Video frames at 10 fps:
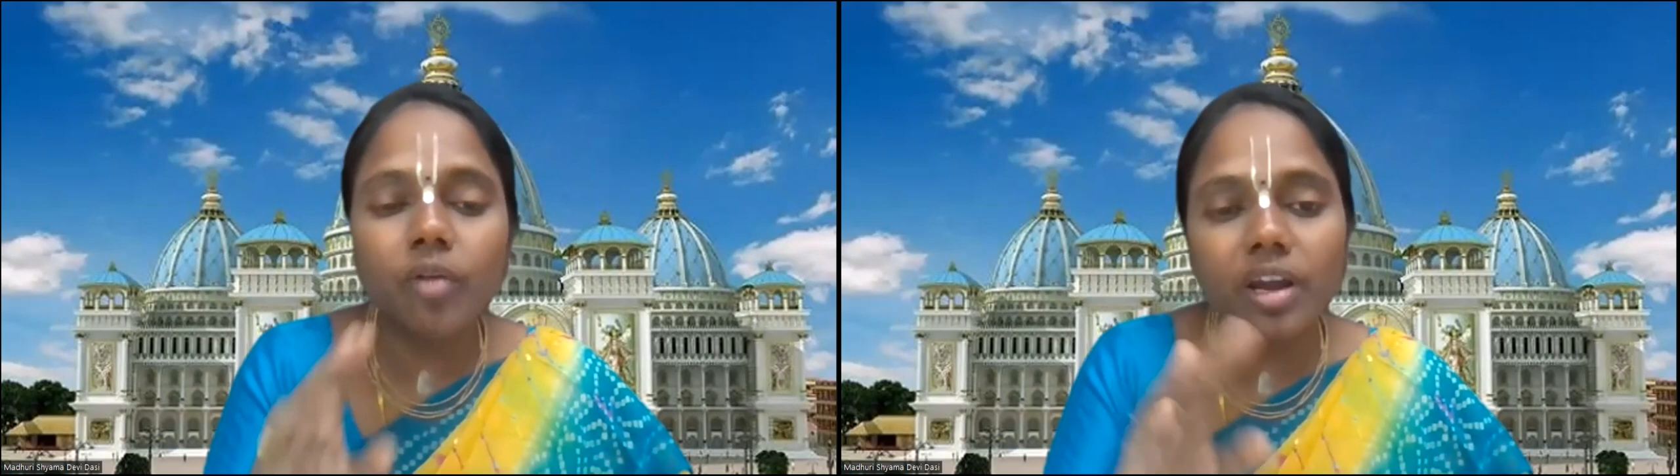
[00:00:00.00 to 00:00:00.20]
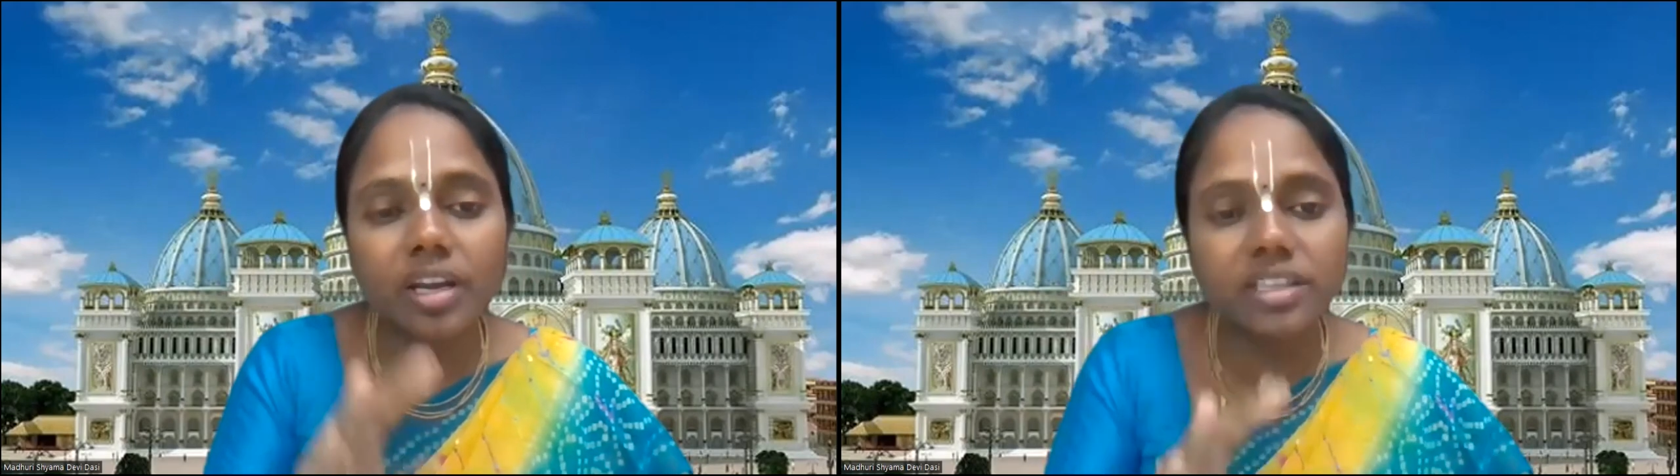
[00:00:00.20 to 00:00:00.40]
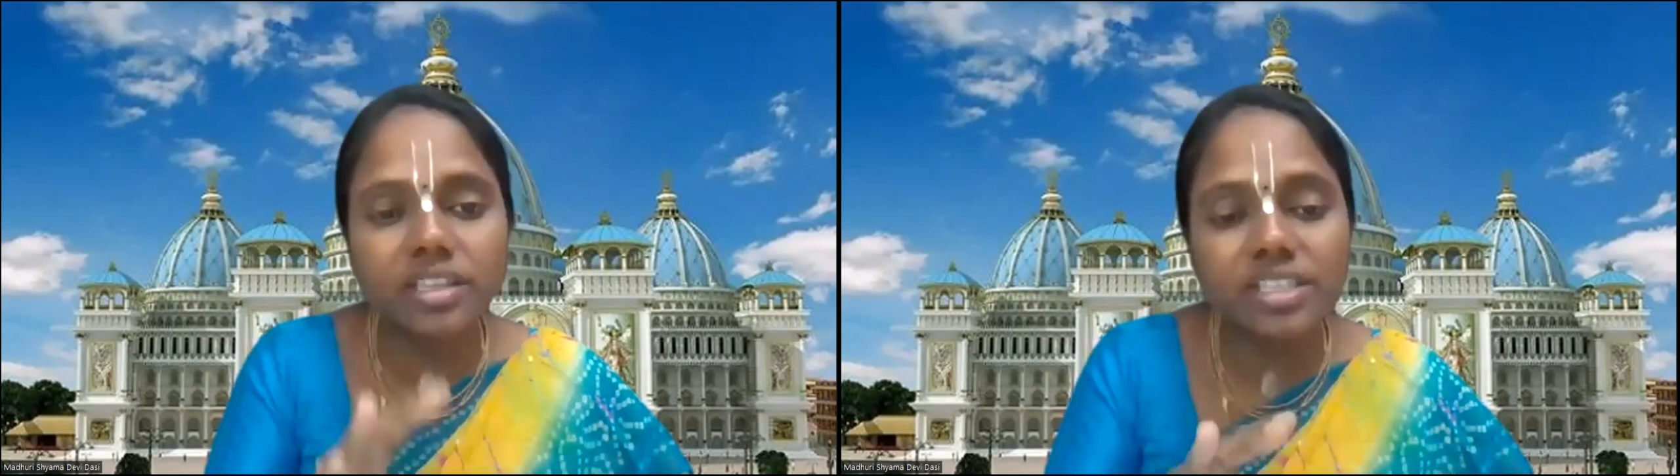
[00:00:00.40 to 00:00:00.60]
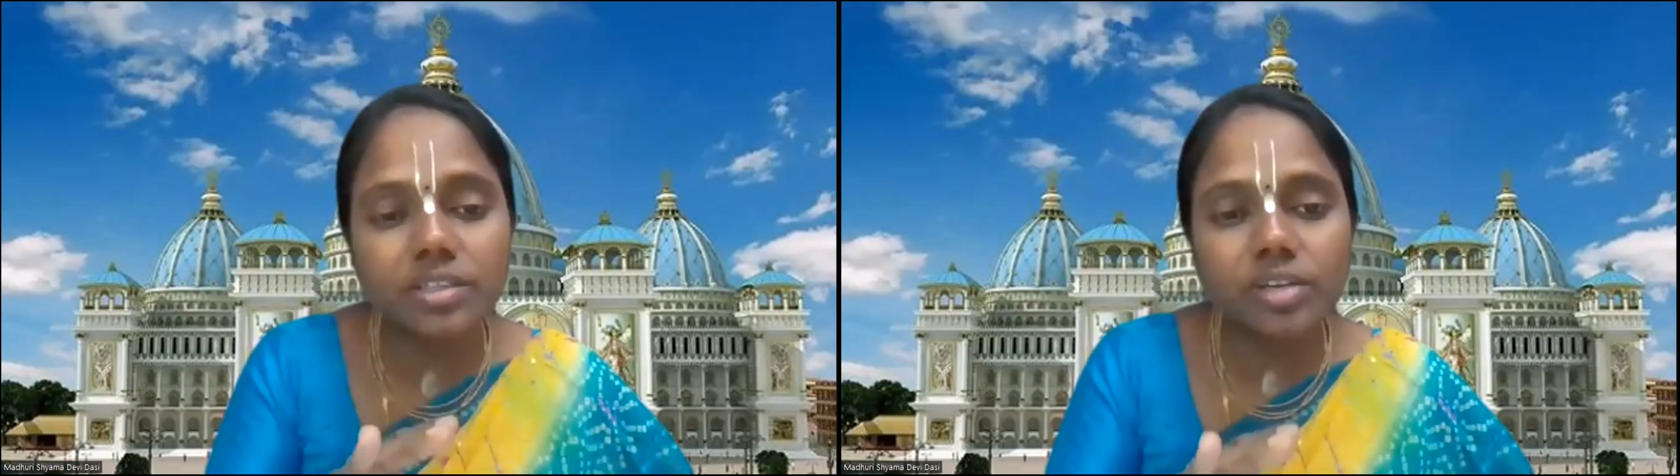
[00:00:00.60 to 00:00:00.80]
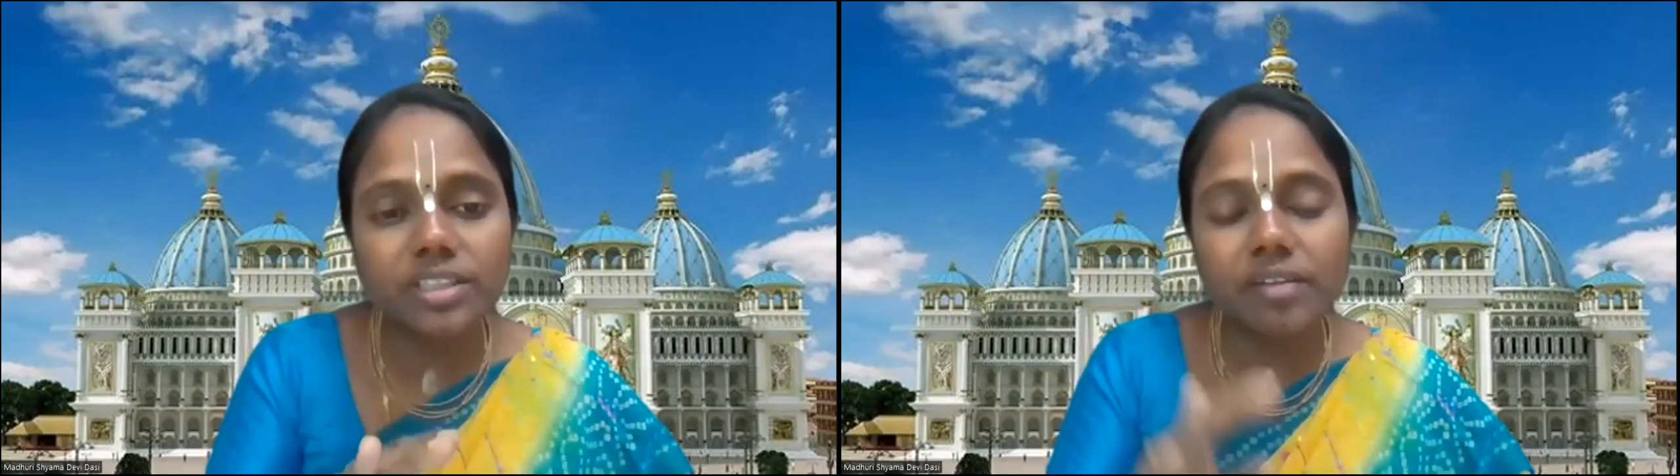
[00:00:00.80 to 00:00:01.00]
ఒకరిని
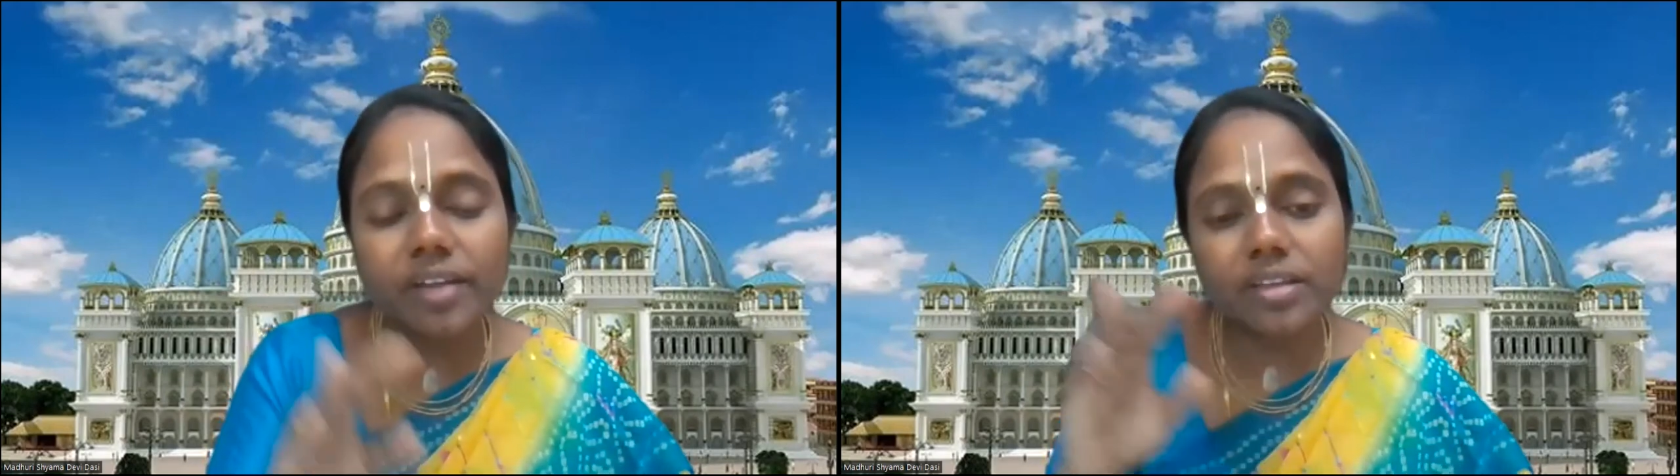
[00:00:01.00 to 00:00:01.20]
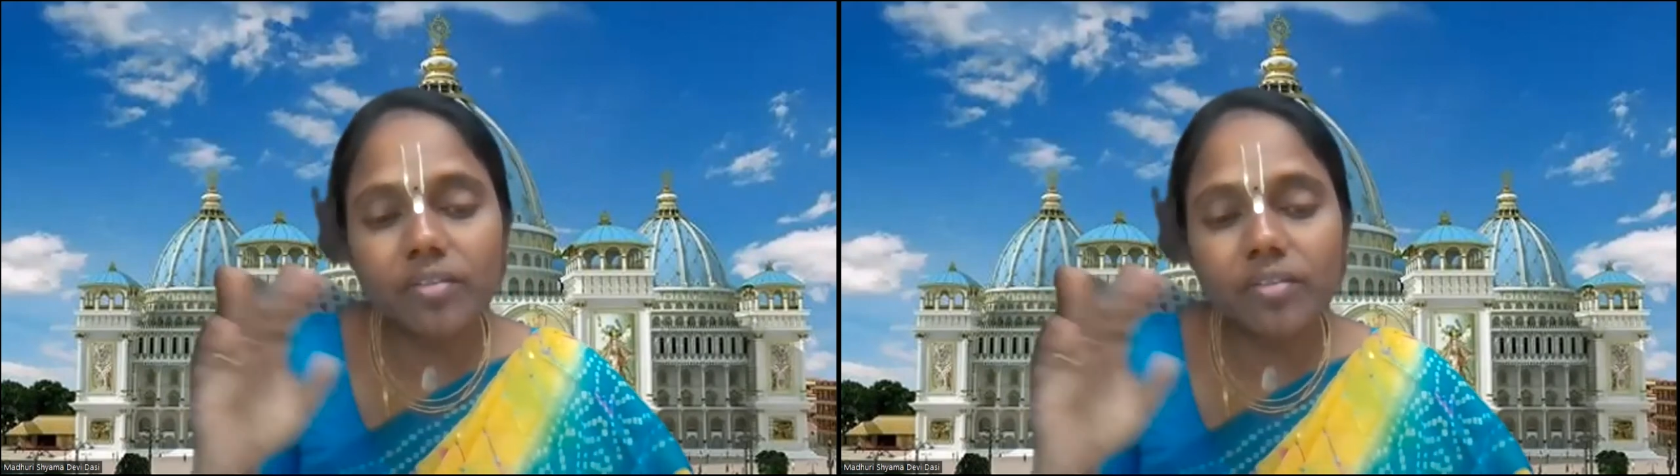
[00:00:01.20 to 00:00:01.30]
చేసుకున్న తర్వాత